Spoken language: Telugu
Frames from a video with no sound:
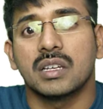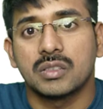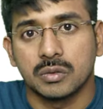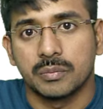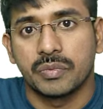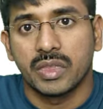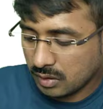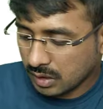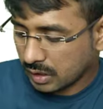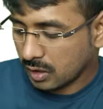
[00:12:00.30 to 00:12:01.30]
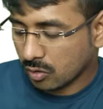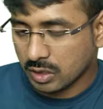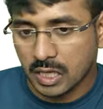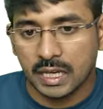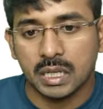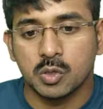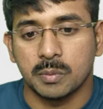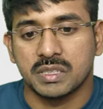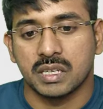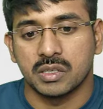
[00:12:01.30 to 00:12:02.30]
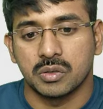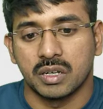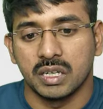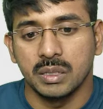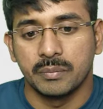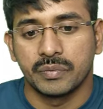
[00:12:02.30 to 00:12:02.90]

తెలుసు ఇక్కడ నేను ఒక డయాగ్రామ్ చూపిస్తాను చూడండి